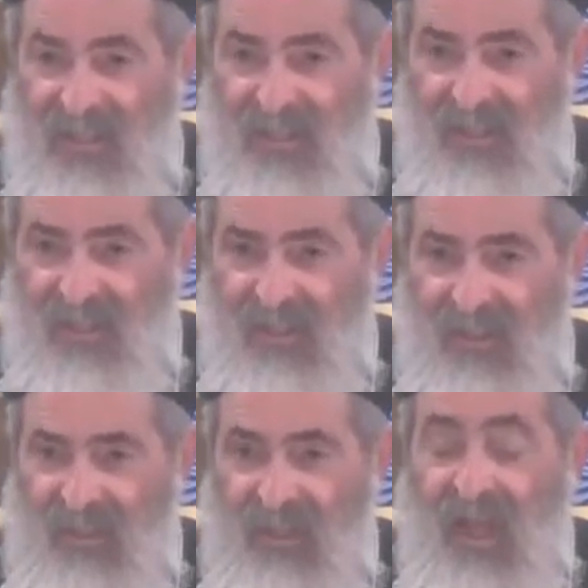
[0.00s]

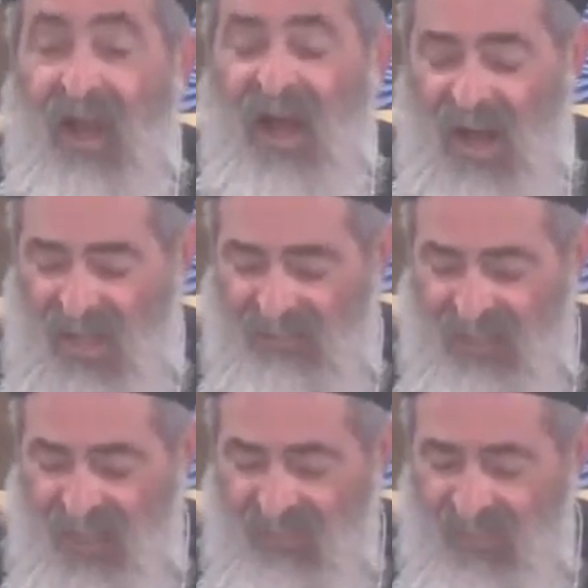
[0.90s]
أعطانا
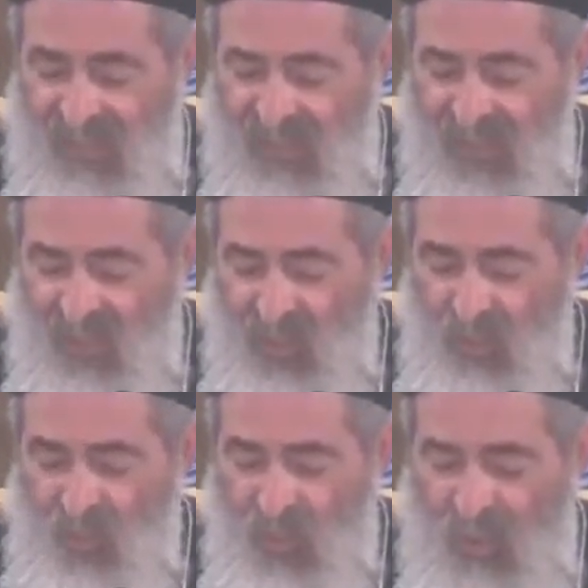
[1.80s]
قوة
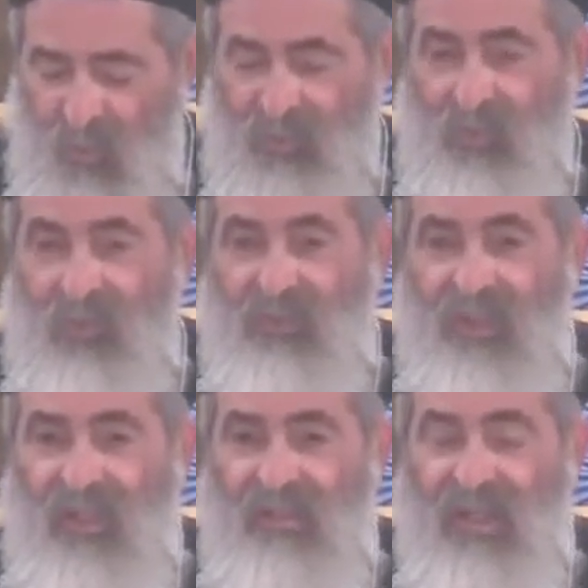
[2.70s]
وسلطان على
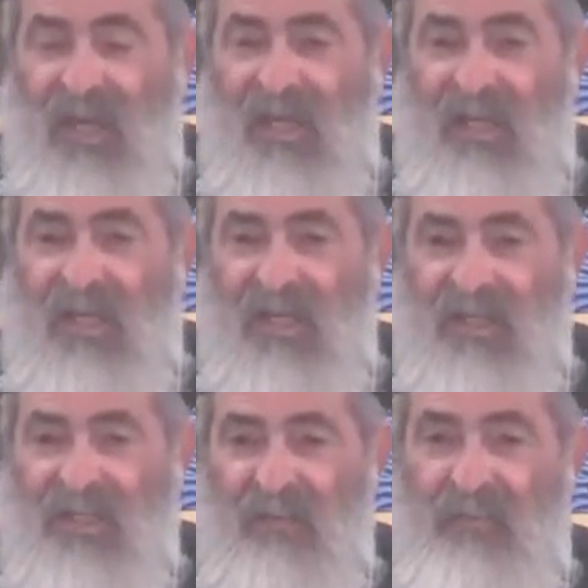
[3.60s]
جميع
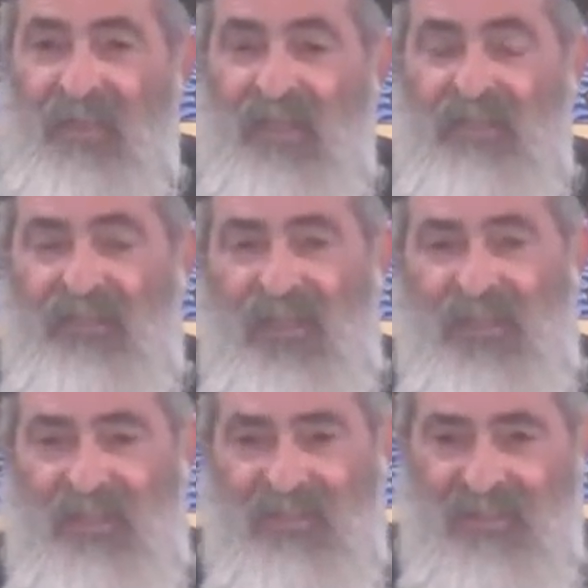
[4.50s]
الشياطين
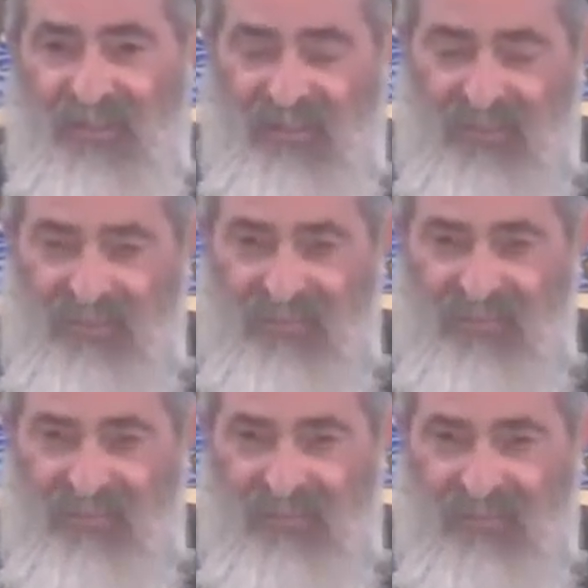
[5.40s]
بس عاوز
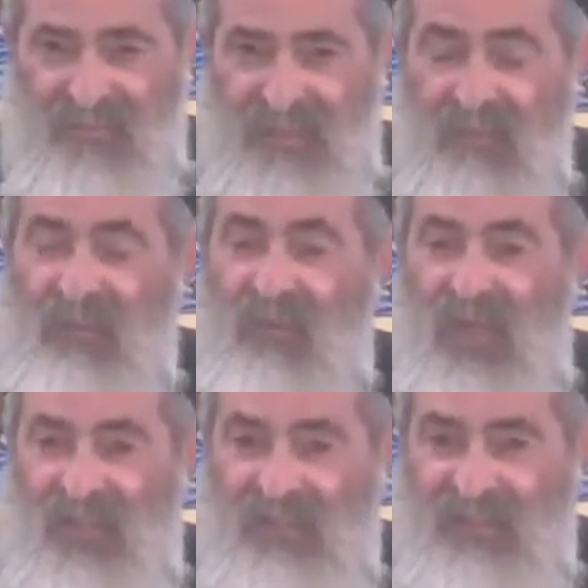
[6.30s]
الواحد
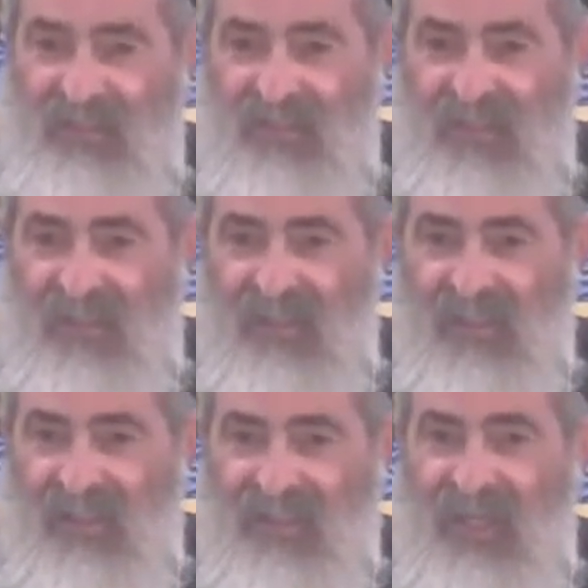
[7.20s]
ياخد القوة
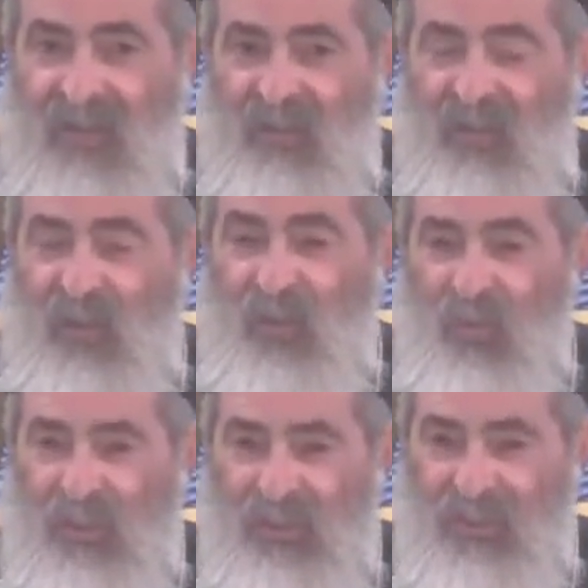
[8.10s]
دي
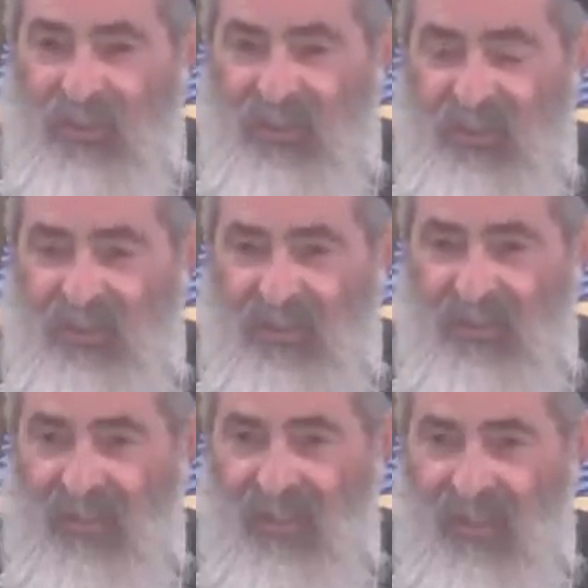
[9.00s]

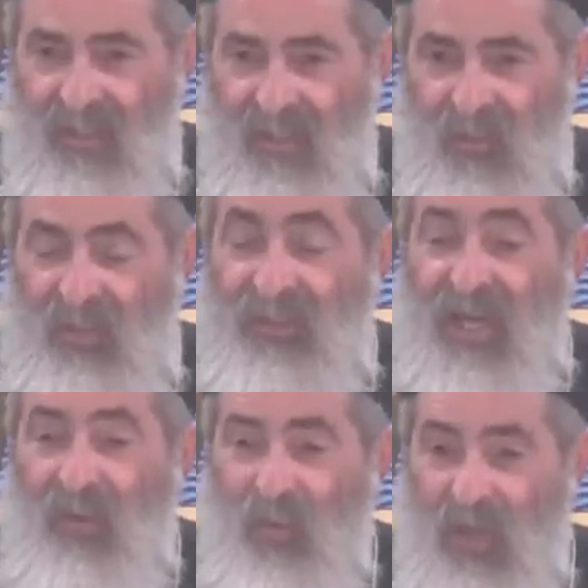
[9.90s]
ويتقوى
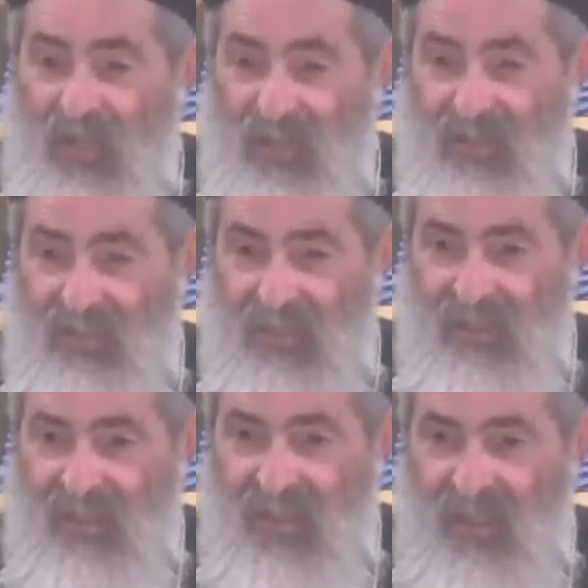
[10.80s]
ويواجه
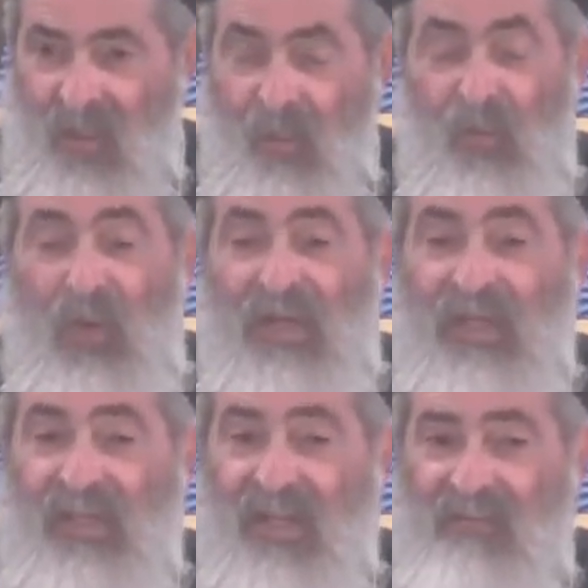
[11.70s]
نفسه
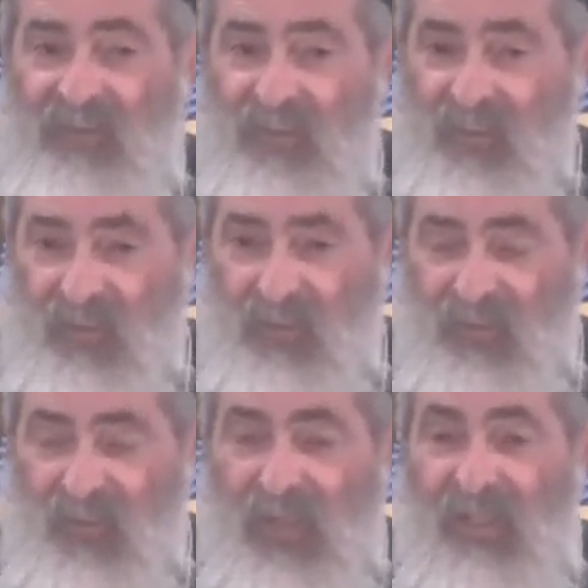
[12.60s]
ويواجه الشياطين
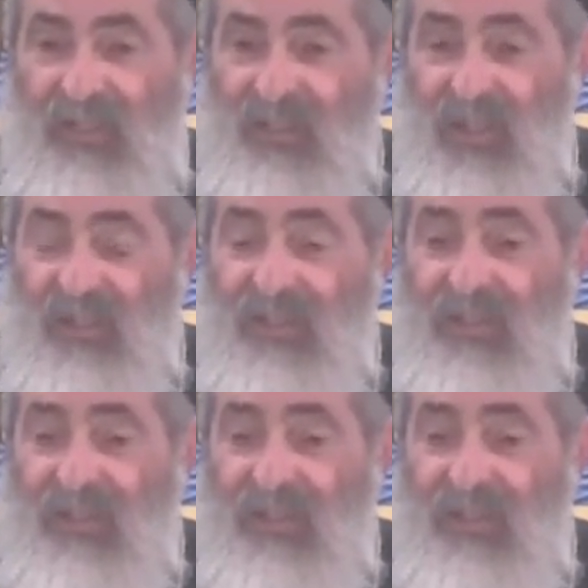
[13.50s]
اللي جواه دي